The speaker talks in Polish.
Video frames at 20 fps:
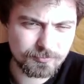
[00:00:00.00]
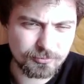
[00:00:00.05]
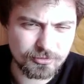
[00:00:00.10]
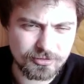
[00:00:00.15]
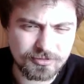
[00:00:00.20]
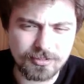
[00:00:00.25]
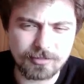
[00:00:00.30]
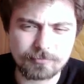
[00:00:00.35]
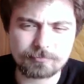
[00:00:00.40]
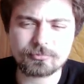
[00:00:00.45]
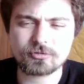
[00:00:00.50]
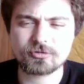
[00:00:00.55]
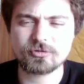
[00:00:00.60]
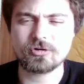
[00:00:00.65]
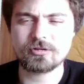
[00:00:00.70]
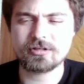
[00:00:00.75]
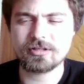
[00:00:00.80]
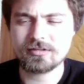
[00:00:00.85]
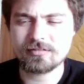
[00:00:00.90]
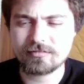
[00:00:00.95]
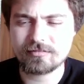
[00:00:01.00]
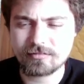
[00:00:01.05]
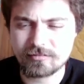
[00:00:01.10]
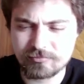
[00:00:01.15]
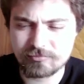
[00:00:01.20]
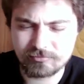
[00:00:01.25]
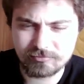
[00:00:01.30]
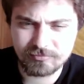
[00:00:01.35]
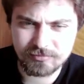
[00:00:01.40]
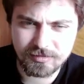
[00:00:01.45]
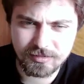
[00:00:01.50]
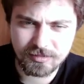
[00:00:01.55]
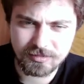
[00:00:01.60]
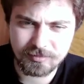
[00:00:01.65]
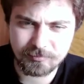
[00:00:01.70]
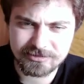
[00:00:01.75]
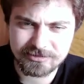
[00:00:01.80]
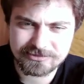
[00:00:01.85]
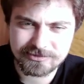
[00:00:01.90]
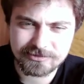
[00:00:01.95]
pod ten, pod ogień, to e,
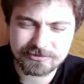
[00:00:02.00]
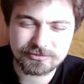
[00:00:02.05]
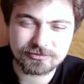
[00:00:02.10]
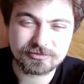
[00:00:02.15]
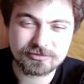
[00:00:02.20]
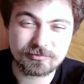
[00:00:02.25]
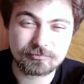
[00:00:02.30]
nie ma sensu